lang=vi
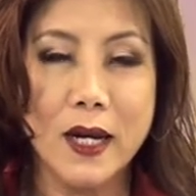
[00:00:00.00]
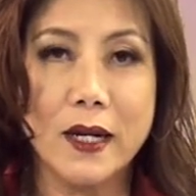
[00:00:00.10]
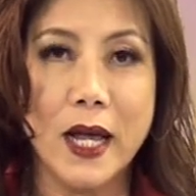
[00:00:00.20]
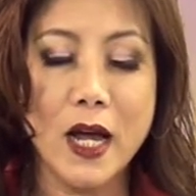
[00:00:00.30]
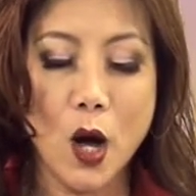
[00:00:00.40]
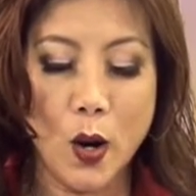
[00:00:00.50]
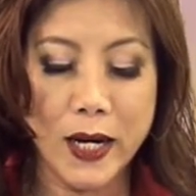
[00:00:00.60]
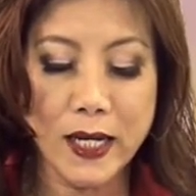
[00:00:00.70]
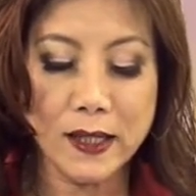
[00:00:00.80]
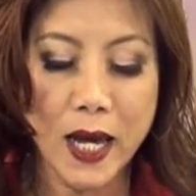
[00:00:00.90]
để hỏi
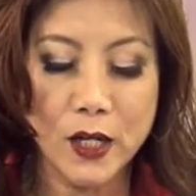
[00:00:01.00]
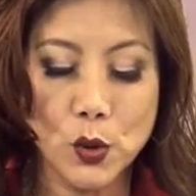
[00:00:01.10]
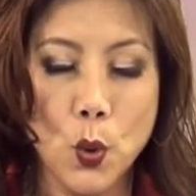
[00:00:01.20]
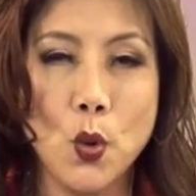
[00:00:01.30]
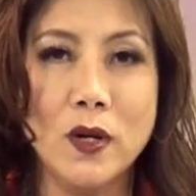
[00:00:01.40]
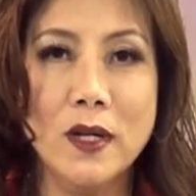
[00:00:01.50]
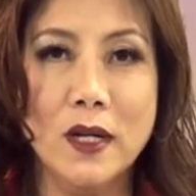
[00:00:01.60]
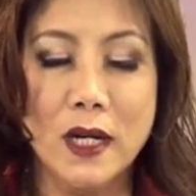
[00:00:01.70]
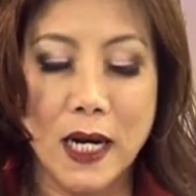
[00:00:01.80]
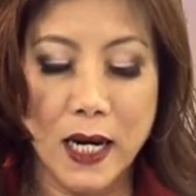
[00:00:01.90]
cái tên thuốc
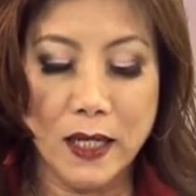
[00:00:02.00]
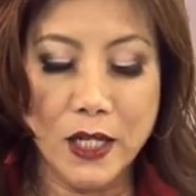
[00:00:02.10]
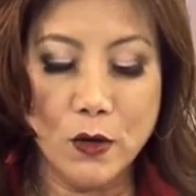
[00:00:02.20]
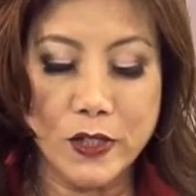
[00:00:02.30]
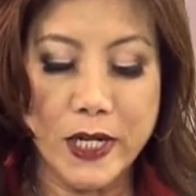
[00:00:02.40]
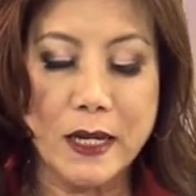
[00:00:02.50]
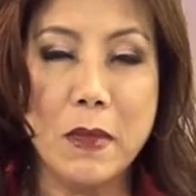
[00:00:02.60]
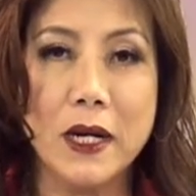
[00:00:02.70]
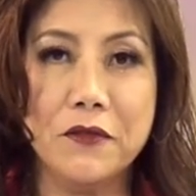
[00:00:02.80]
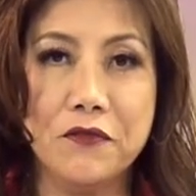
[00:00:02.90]
à, điều trị
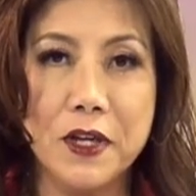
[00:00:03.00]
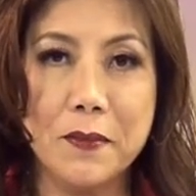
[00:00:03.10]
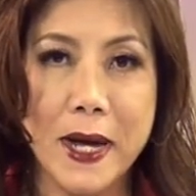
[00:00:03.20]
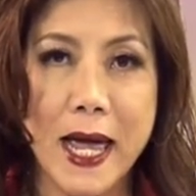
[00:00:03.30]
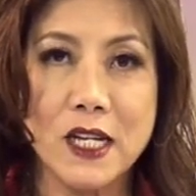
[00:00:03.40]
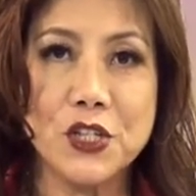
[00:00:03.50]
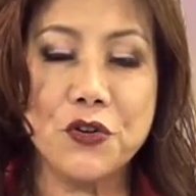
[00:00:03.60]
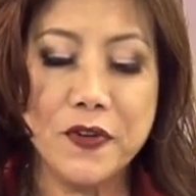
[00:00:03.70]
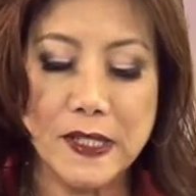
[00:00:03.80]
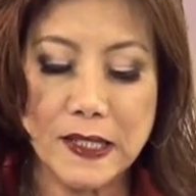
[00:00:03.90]
bệnh viêm gan siêu
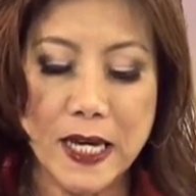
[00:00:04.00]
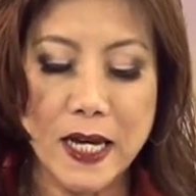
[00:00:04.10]
vi C